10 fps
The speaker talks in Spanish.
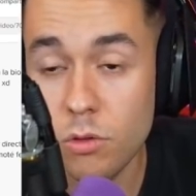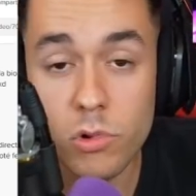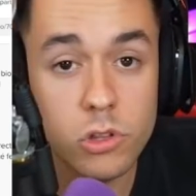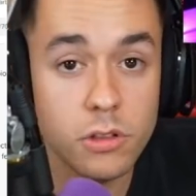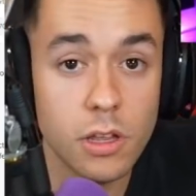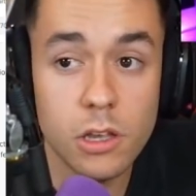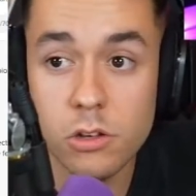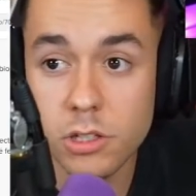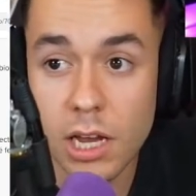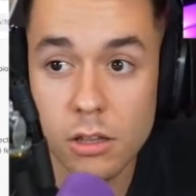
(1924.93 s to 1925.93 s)
con un montón de
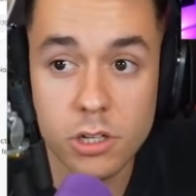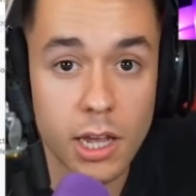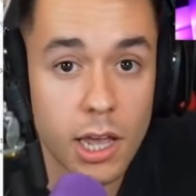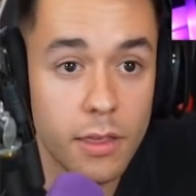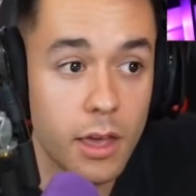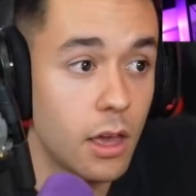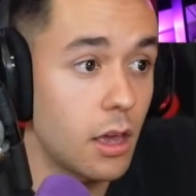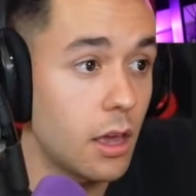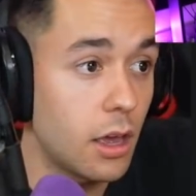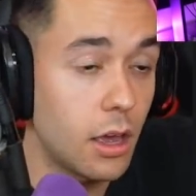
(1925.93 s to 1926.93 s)
niños, tal, no sé qué,
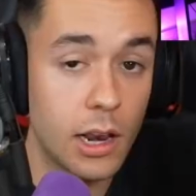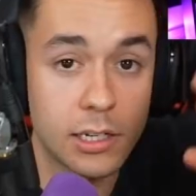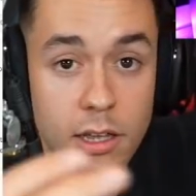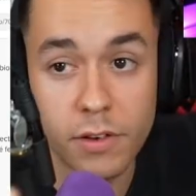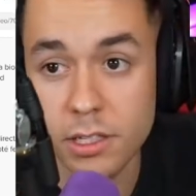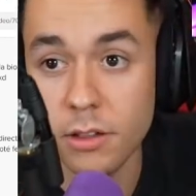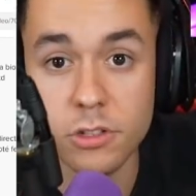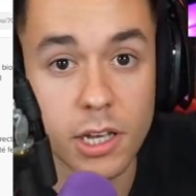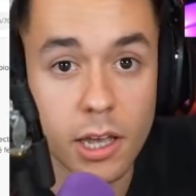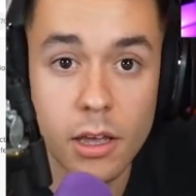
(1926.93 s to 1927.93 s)
de eh, la estafa esta,
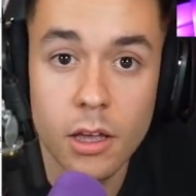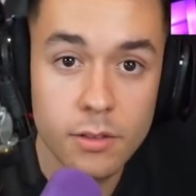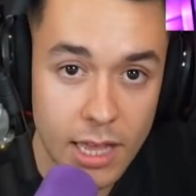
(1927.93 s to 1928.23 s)
no sé qué,